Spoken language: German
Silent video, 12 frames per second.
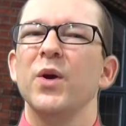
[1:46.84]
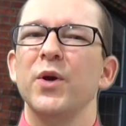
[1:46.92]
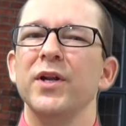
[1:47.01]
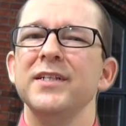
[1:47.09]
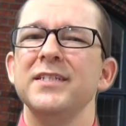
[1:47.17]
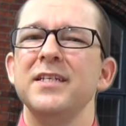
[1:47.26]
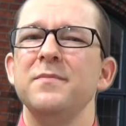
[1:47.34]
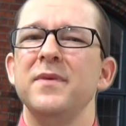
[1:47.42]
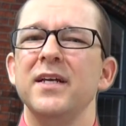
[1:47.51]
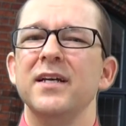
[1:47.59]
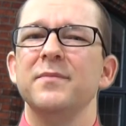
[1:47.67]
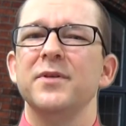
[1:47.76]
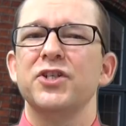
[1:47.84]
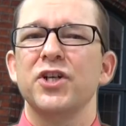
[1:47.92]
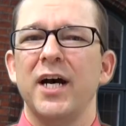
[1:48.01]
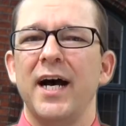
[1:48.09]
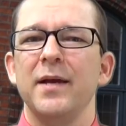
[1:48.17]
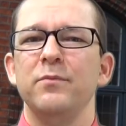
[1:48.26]
Können Sie mir
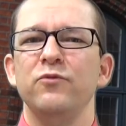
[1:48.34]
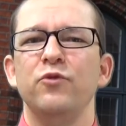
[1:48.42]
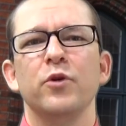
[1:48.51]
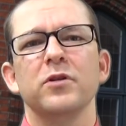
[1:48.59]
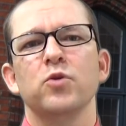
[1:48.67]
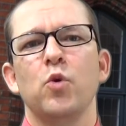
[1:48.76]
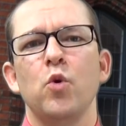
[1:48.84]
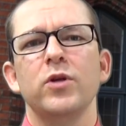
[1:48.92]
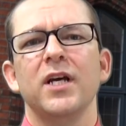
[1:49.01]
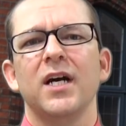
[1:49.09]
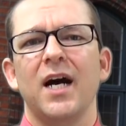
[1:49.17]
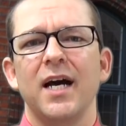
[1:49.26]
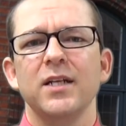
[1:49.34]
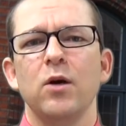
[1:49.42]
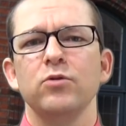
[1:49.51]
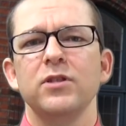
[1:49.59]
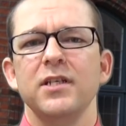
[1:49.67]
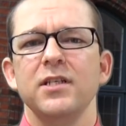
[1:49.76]
beschreiben, wo das Rote Rathaus